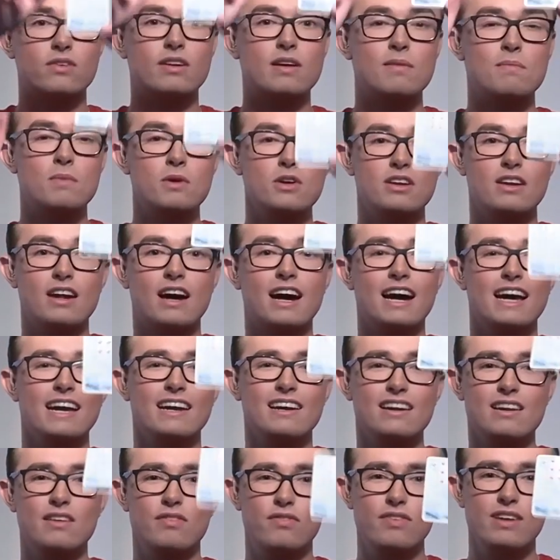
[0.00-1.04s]
er möchte
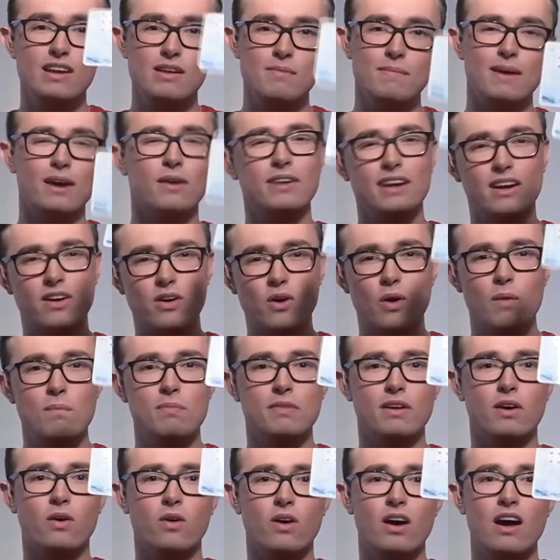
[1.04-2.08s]
eigentlich viel mehr und er kommt
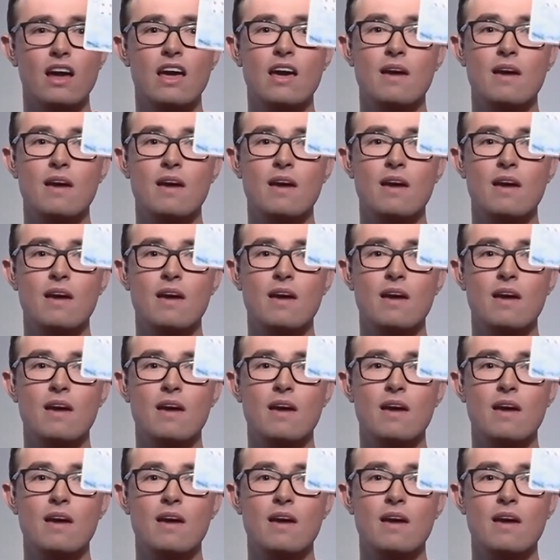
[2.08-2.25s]
auch